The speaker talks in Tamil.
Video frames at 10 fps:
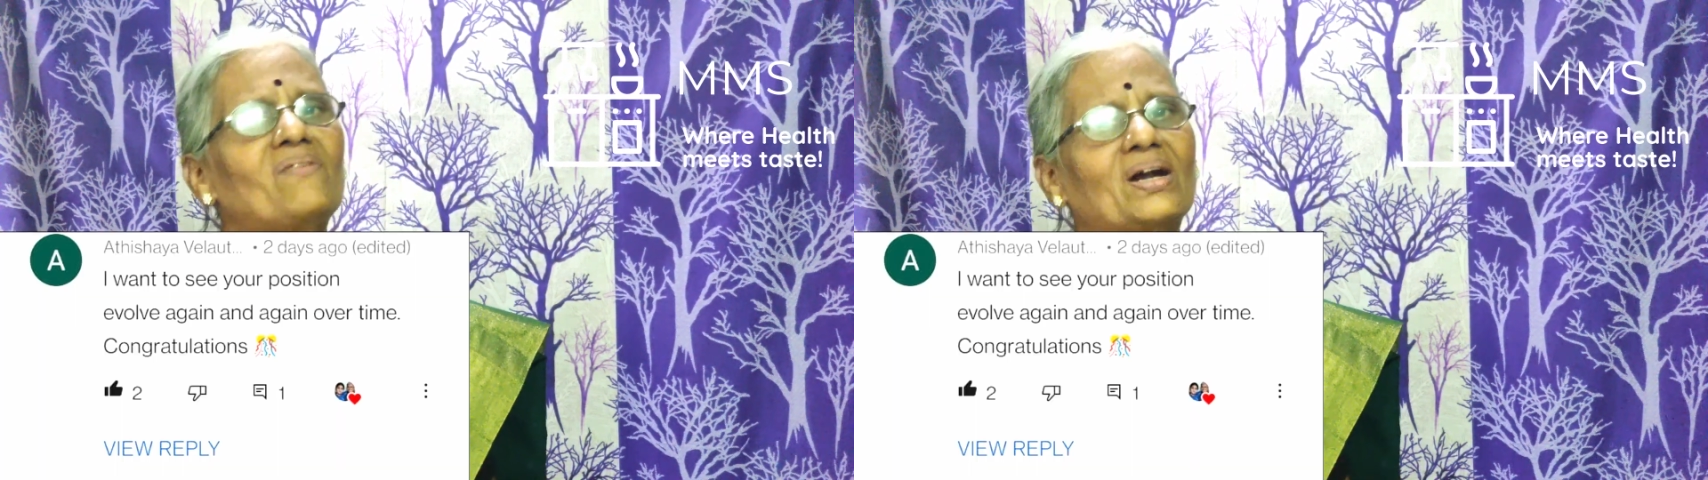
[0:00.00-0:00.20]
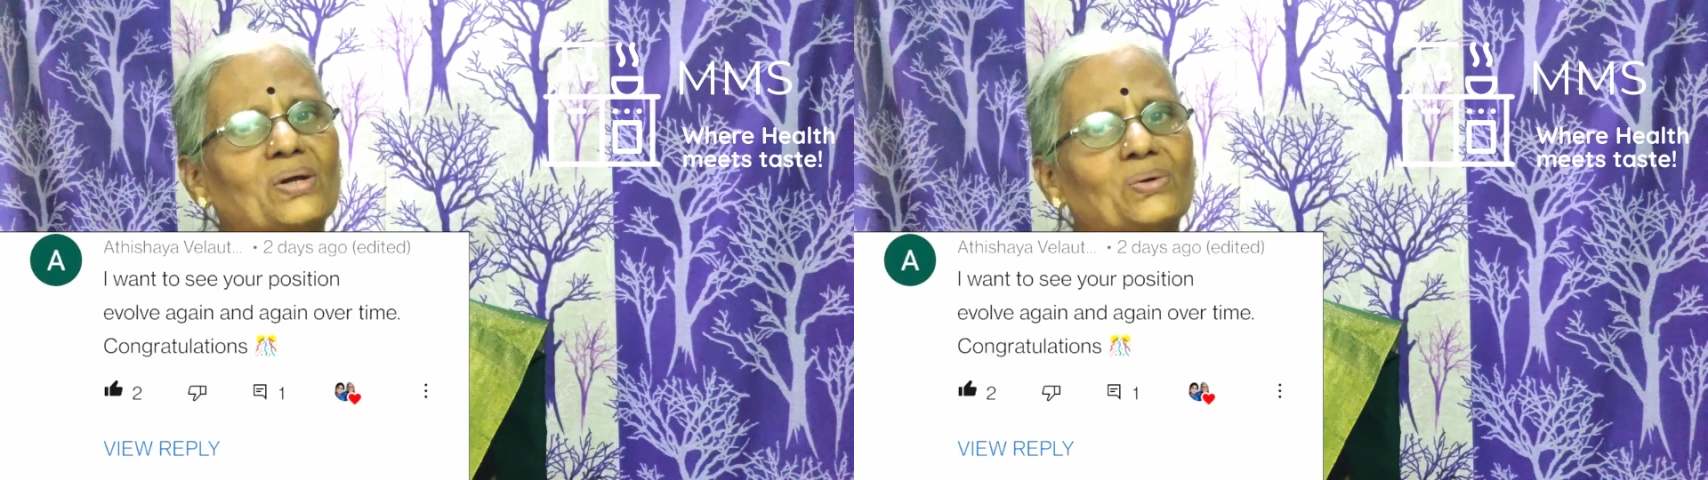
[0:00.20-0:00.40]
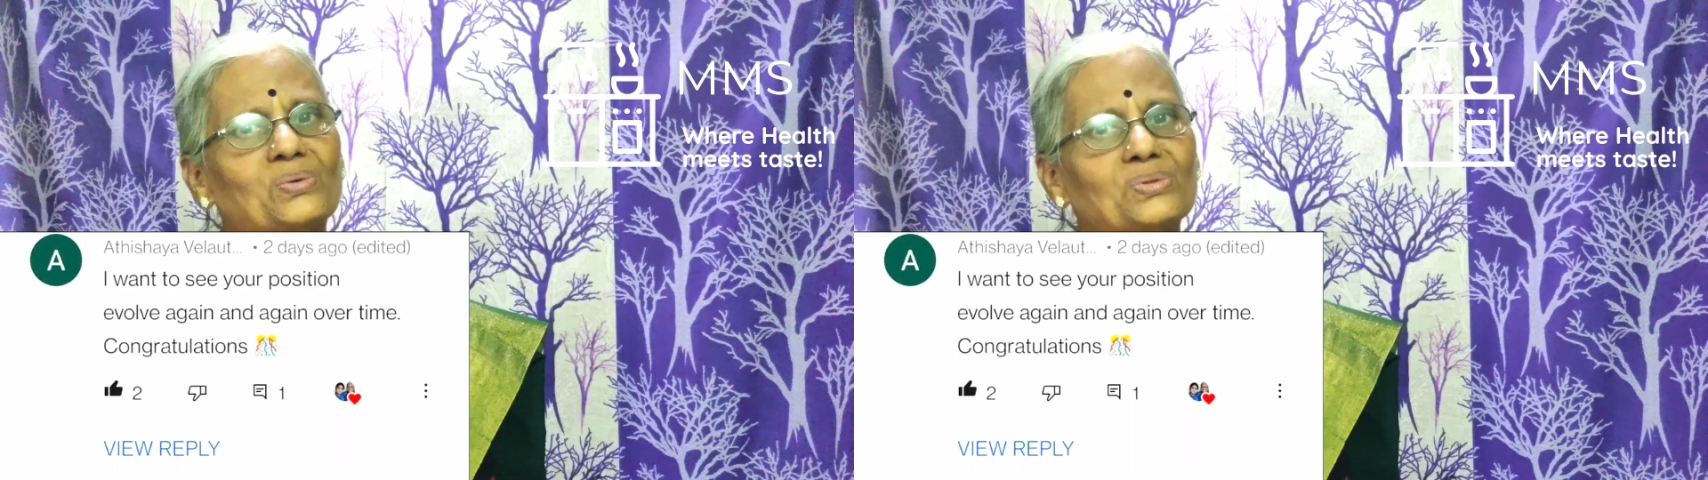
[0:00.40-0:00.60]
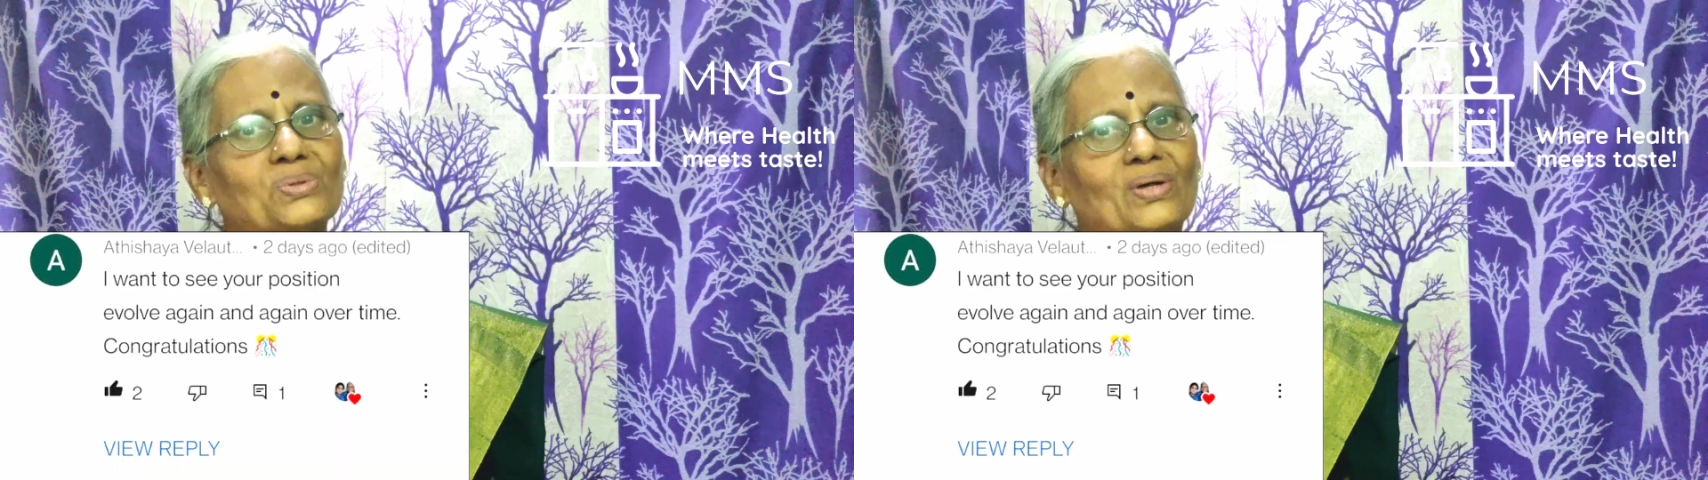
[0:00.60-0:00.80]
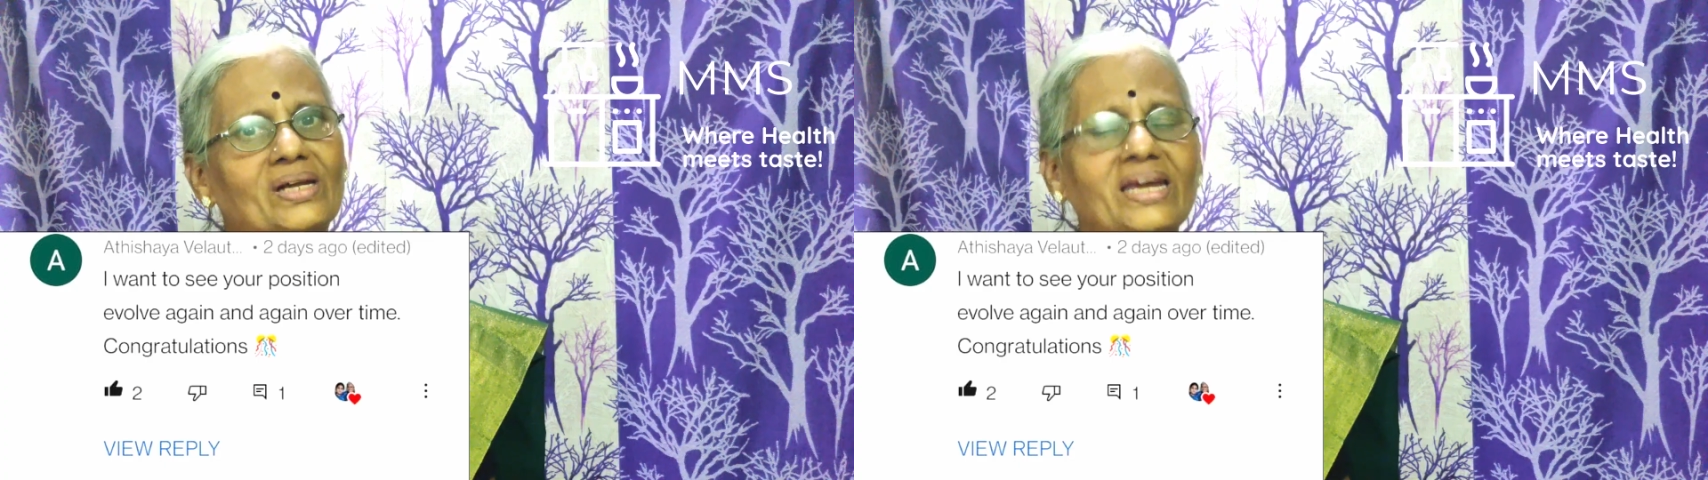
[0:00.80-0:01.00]
வளரணும்னு
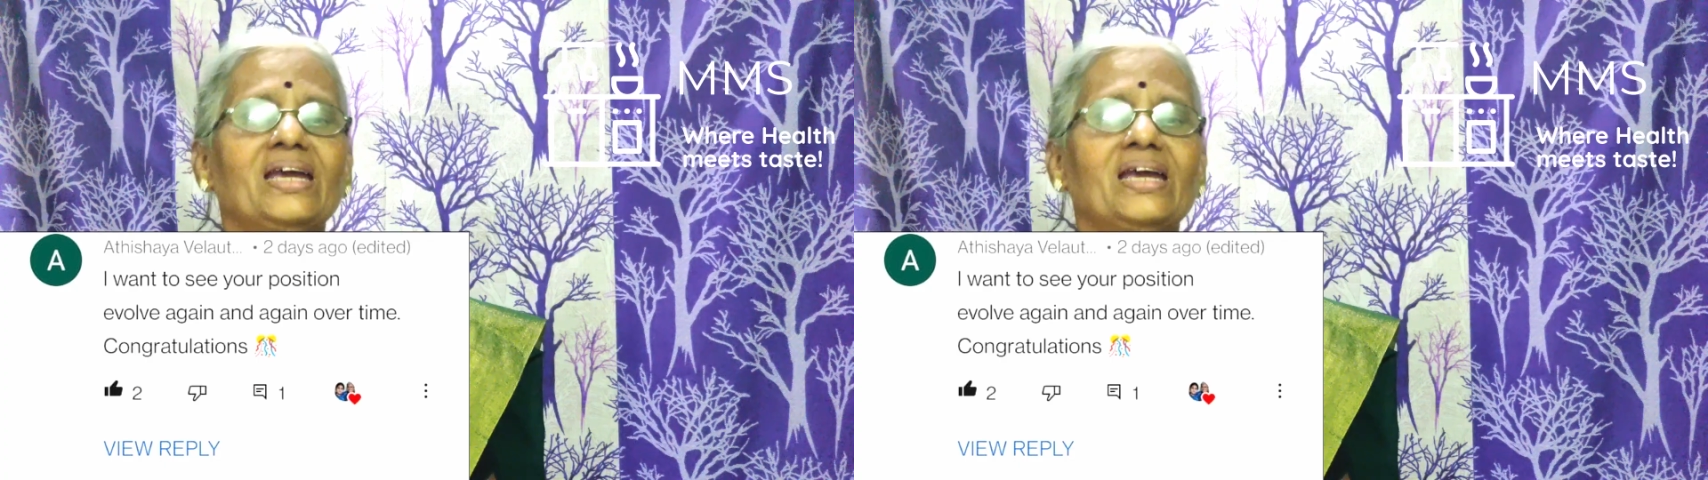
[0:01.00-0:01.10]
சொல்லி